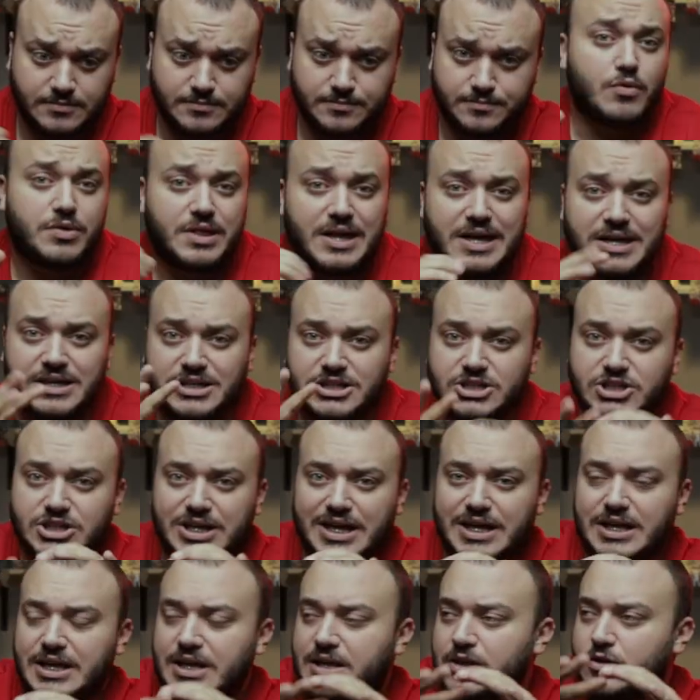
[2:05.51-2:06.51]
وثاني شيء
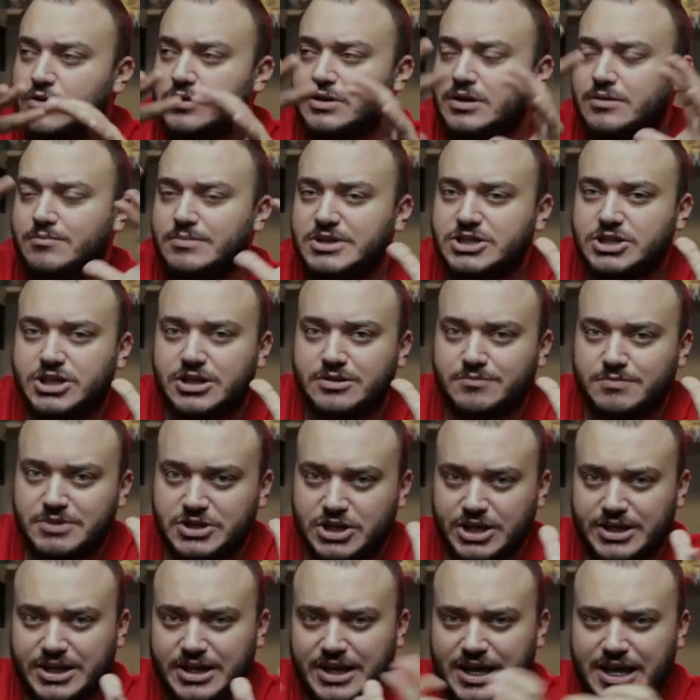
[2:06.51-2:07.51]
على لون المشهد
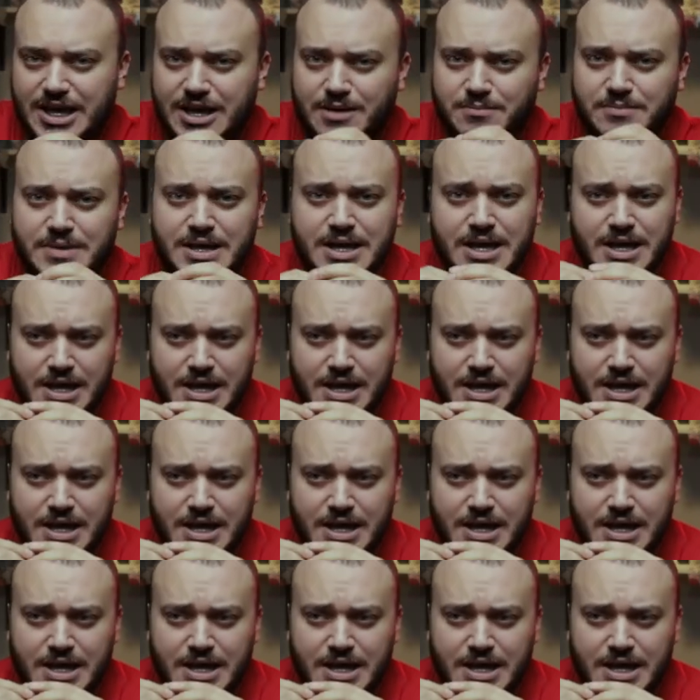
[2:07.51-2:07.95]
بشكل عام